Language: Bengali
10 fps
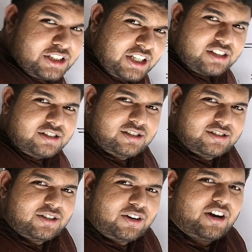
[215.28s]
সলিউশন
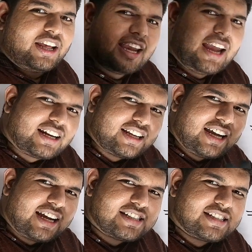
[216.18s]
অনেকেই
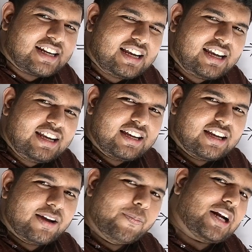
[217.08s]
আটকে গেছিলি
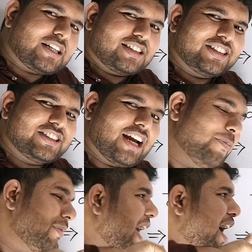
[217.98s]
বাট
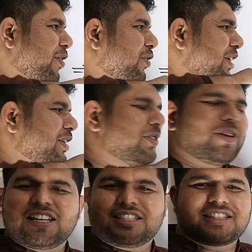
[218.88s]
সামনে আরো কঠিন
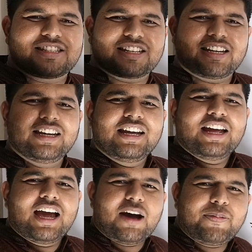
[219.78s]
গুলো আসতেছে
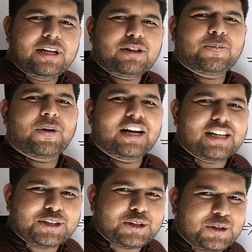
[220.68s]
আভি তো
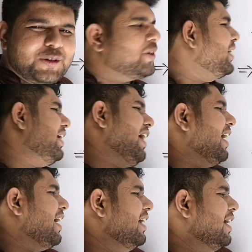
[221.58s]
পার্টি শুরু হুই
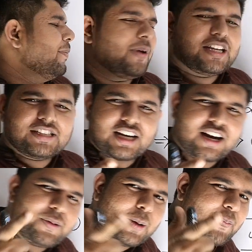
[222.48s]
হ্যাঁ পিকচার
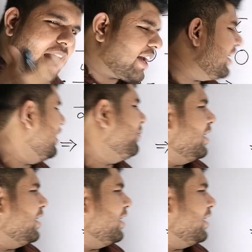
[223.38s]
আভি বাকি